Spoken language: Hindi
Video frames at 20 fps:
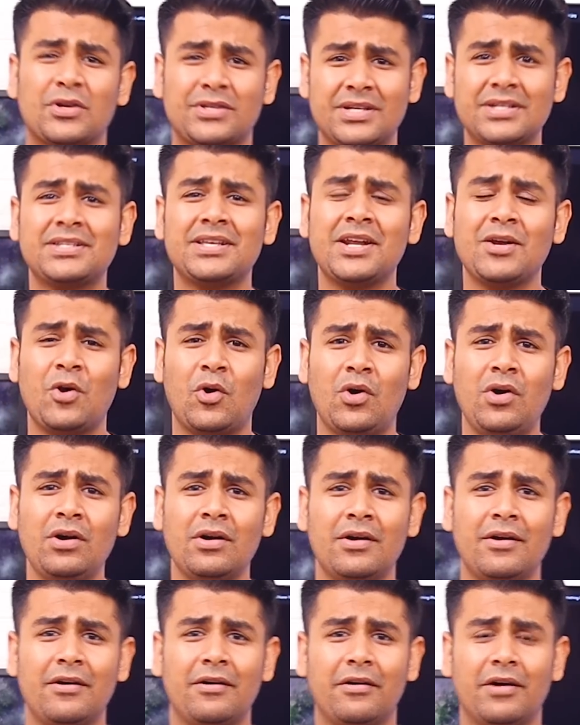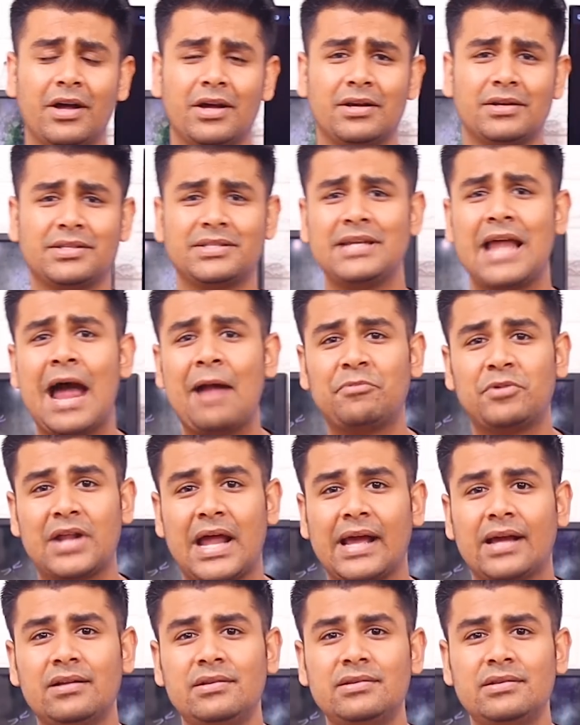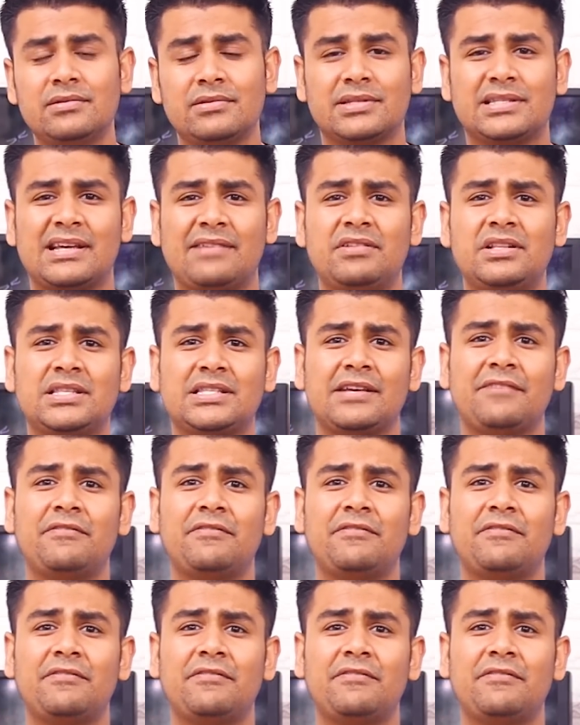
प्रोसेसर को स्नैपड्रैगन सेवन